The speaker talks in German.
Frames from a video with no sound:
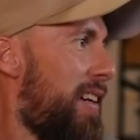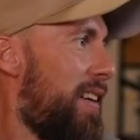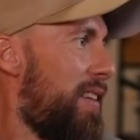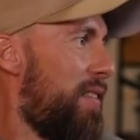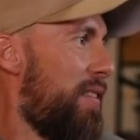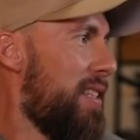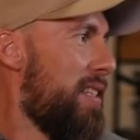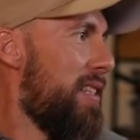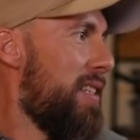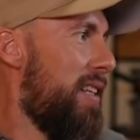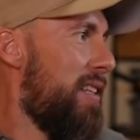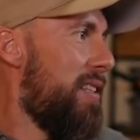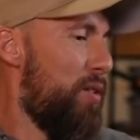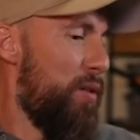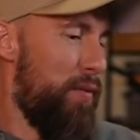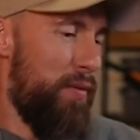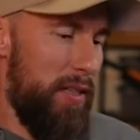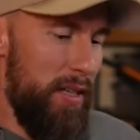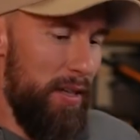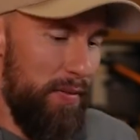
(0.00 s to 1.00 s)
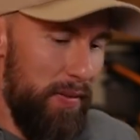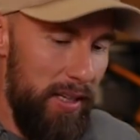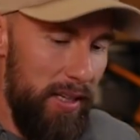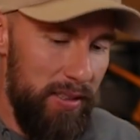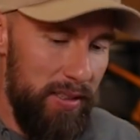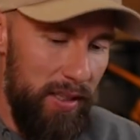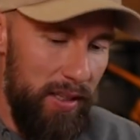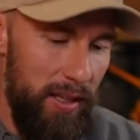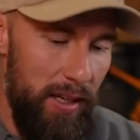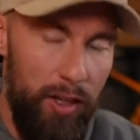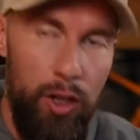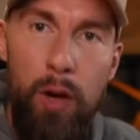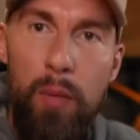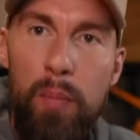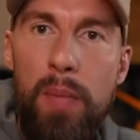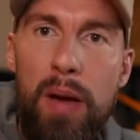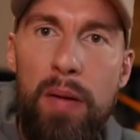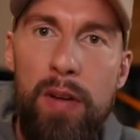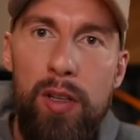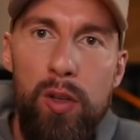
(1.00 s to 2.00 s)
Was hältst du von der Falknerei? Komm,
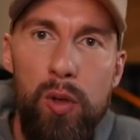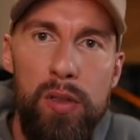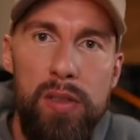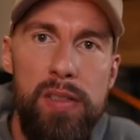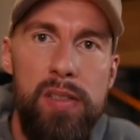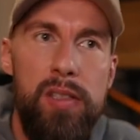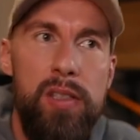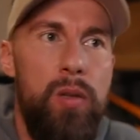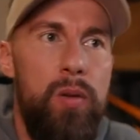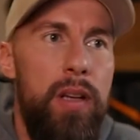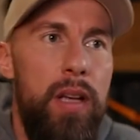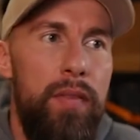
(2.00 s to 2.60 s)
machen wir ein kurzes QA.